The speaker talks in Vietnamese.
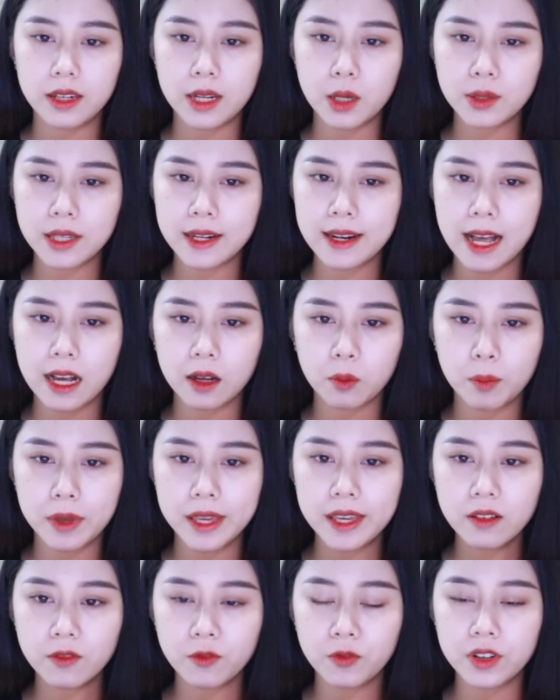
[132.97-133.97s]
Nếu Thanh Hằng
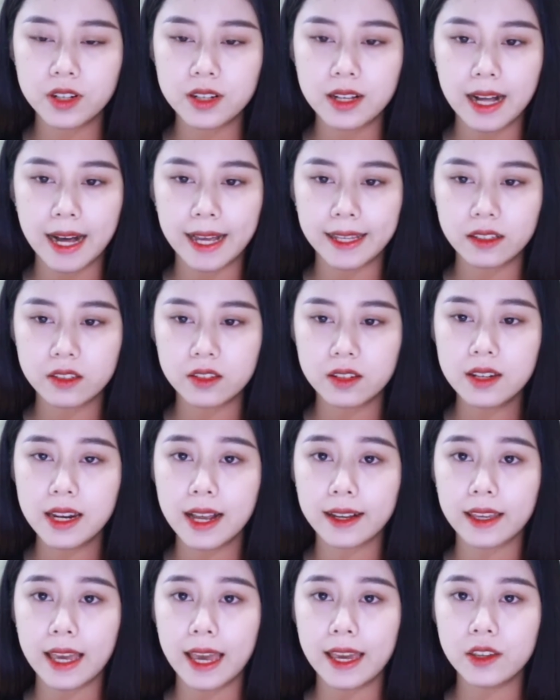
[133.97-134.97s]
biết Vương Khải chính
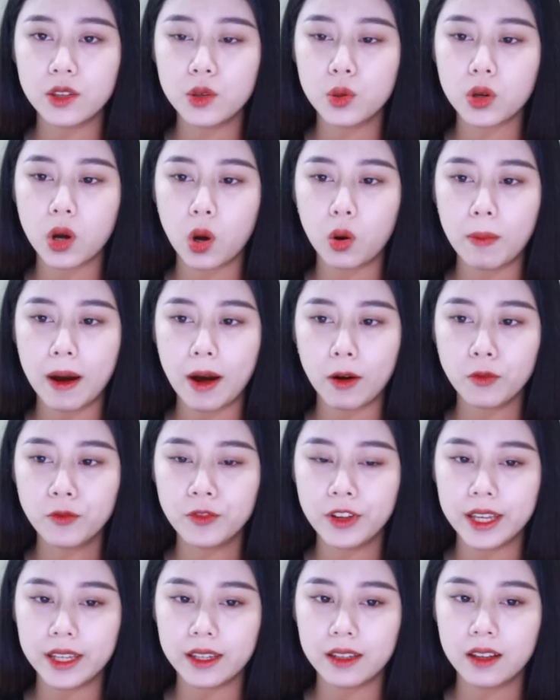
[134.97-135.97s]
là kẻ yêu cầu bảo
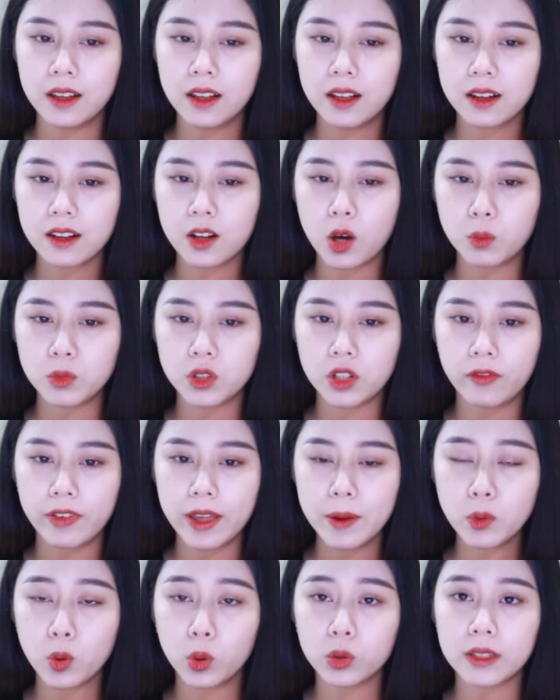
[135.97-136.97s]
vệ Không cho
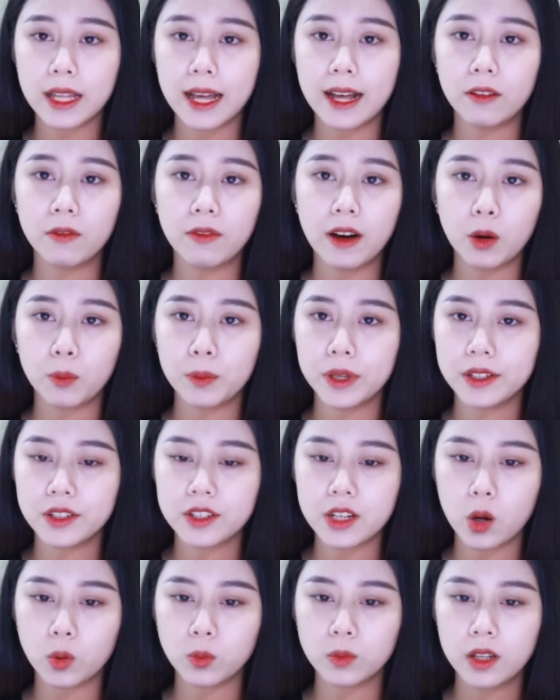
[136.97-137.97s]
phép cô ta vào bên
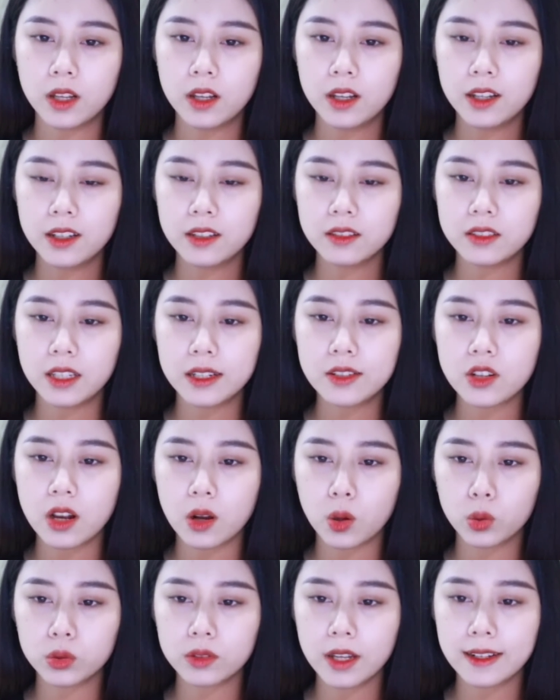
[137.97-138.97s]
trong Chỉ
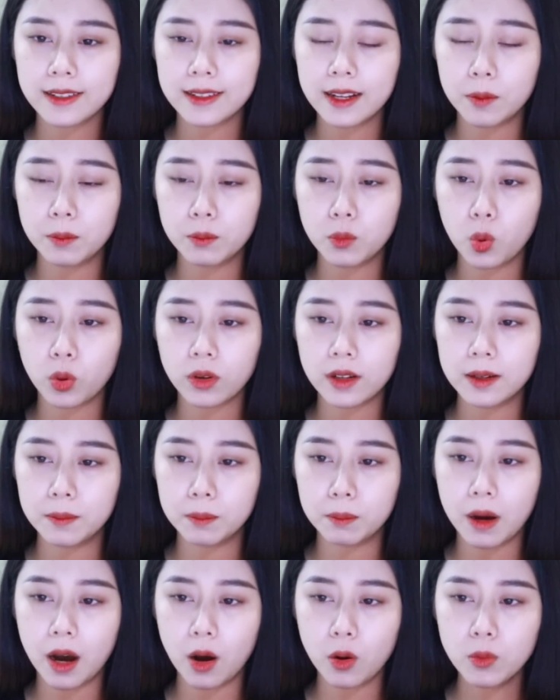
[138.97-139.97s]
sợ cô ta ngậm một
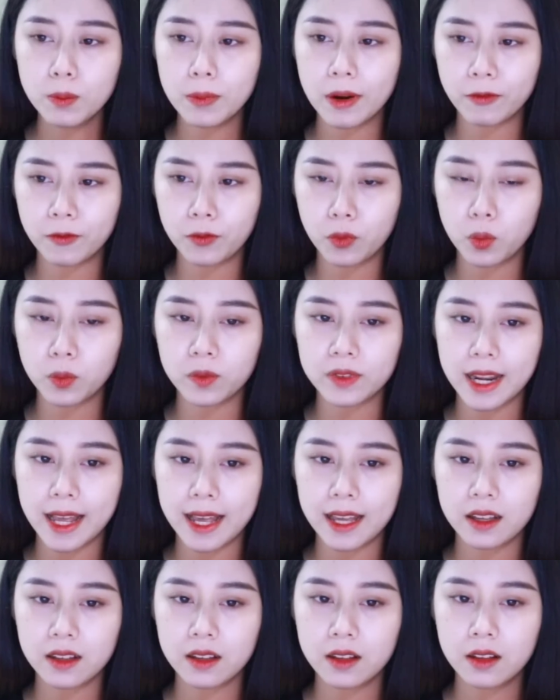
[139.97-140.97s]
ngậm máu mà phun
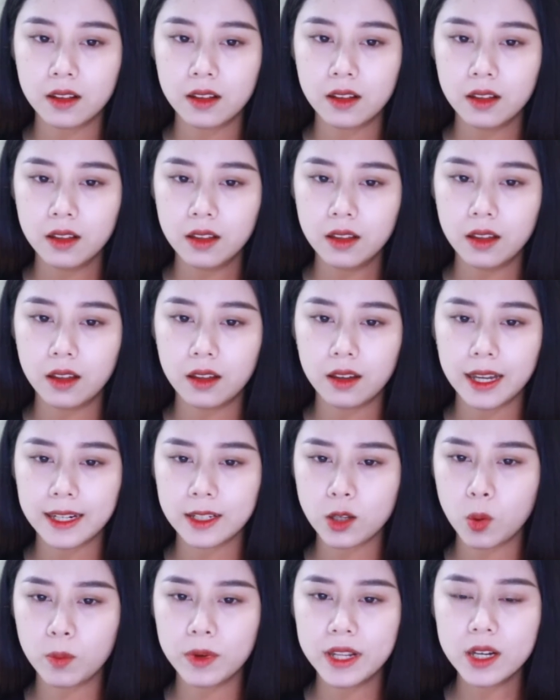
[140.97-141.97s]
ra
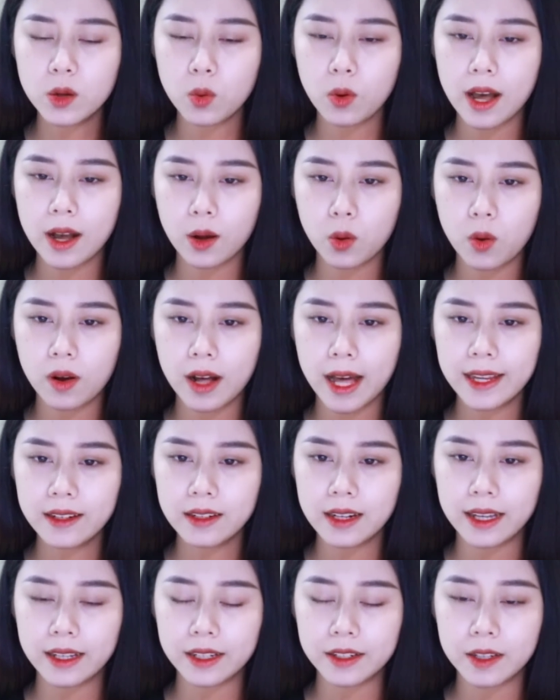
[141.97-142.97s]
Anh không liếc qua cô
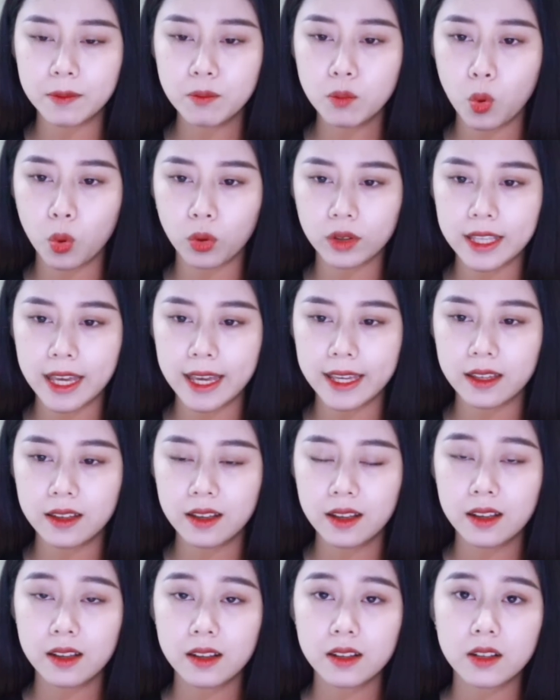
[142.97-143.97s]
gái này đến một giây
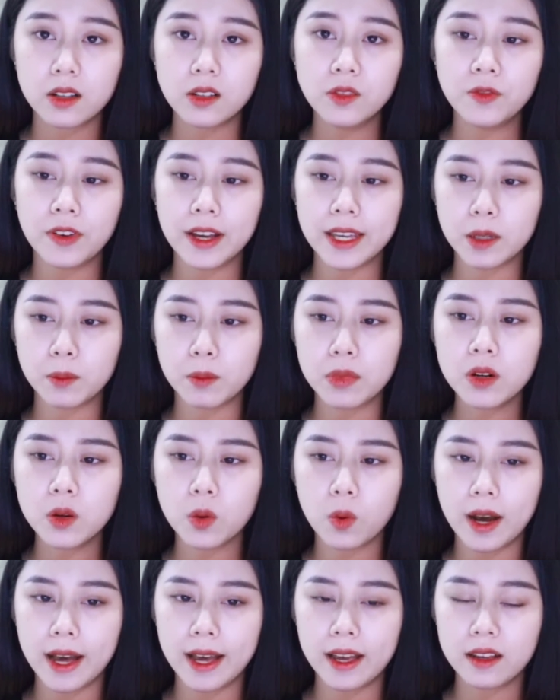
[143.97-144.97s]
Cứ vậy
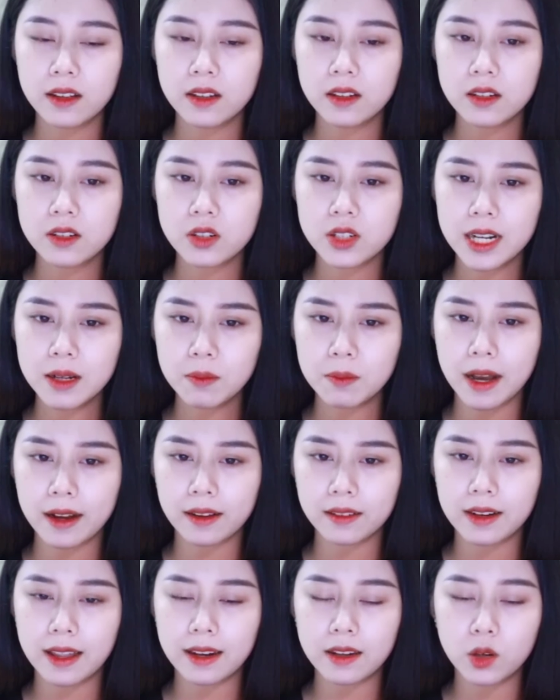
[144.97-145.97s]
bước qua Sắc
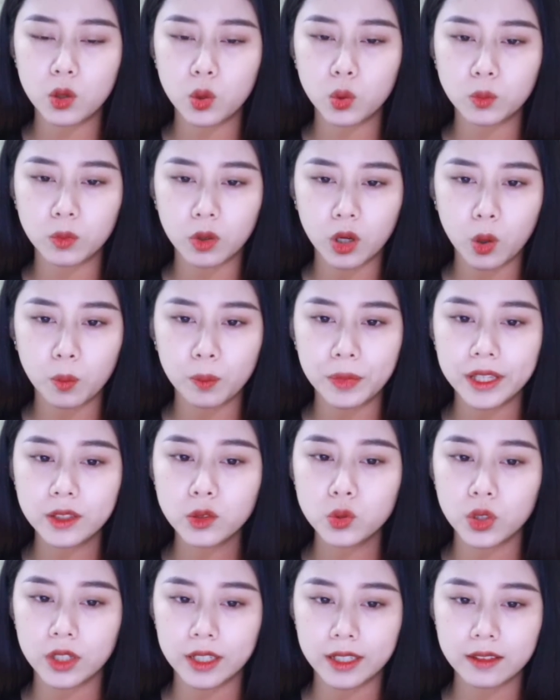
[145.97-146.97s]
mặt lạnh lùng không
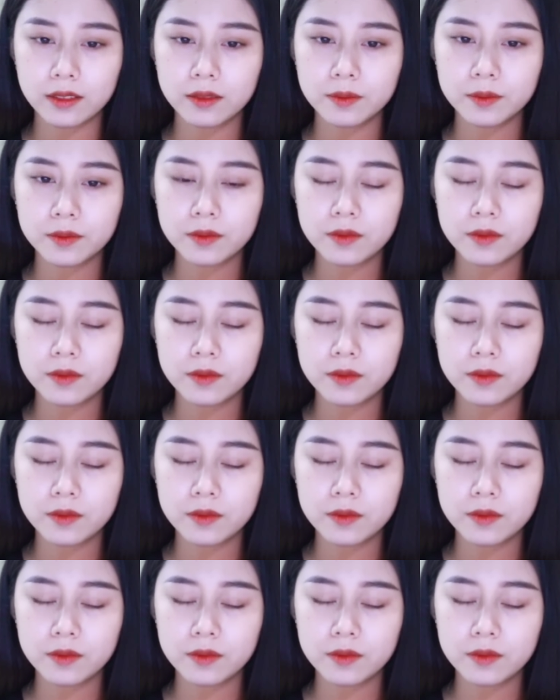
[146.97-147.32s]
biến chuyển